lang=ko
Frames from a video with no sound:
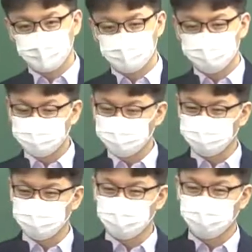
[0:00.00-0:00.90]
굳이 뭐
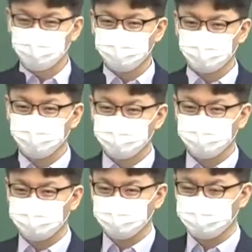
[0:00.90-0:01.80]
민감하게 반응할
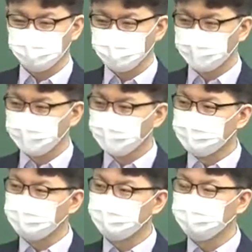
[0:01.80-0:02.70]
필요 없잖아. 근데
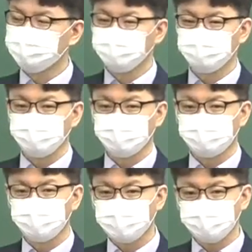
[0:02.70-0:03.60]
민간 기업은 어때요?
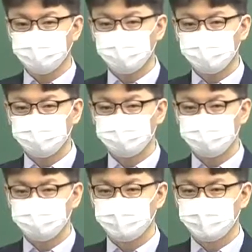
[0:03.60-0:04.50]
민감하게
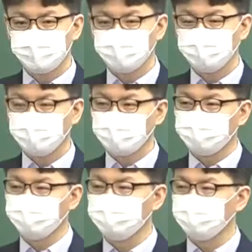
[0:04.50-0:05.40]
반응하지. 고객의
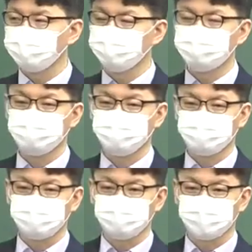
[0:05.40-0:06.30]
요구 잘 안 들어주면 어떻게
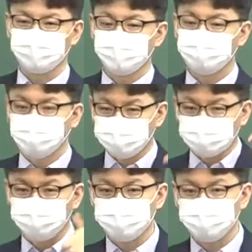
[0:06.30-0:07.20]
돼요? 매출 감소
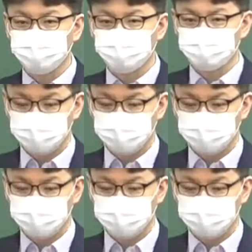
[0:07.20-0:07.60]
이어지니까.